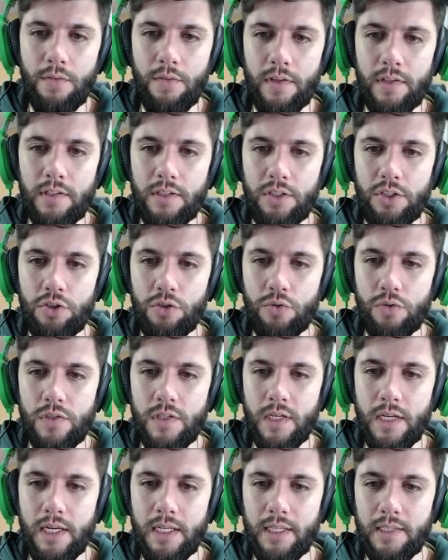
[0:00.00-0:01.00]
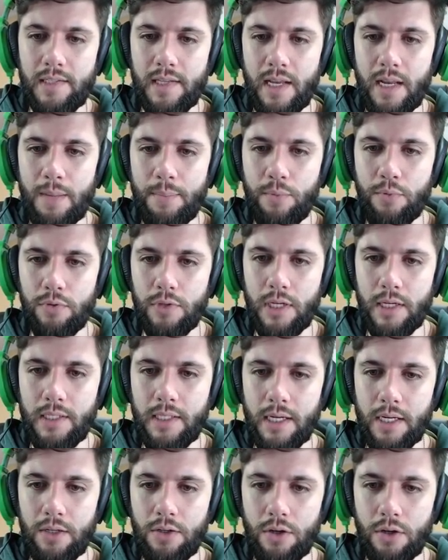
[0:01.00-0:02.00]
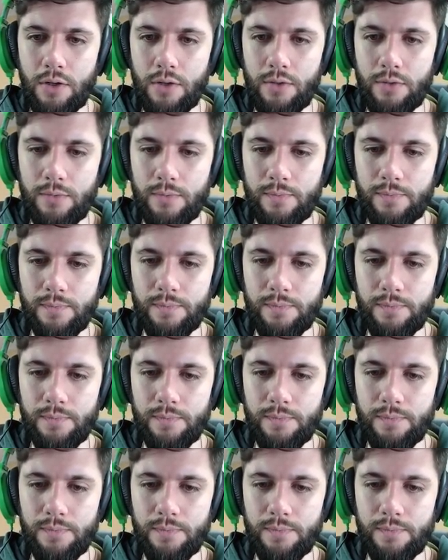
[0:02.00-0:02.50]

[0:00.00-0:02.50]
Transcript: Talvez a gente consiga ainda sair lá pro contra-ataque, ó.